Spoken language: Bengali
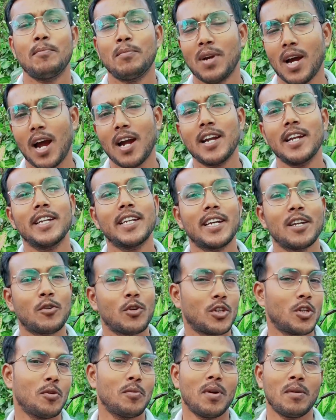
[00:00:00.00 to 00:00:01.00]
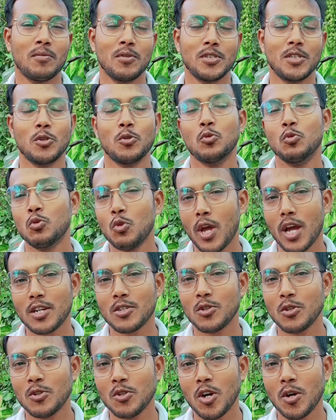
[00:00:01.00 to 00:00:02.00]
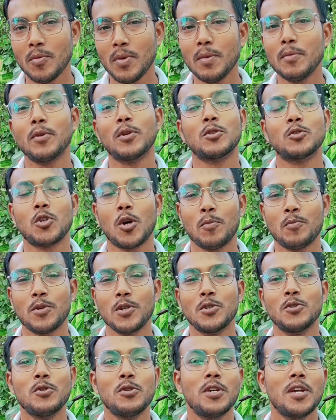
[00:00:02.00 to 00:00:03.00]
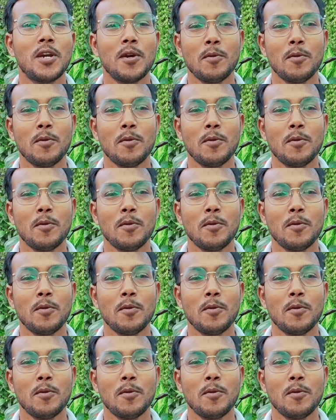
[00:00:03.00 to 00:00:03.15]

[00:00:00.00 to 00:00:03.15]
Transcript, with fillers: গার্ডেনিংয়ের কথা ভাবা হয়েছে দুটো একসঙ্গে হবে এবং সব কিছুই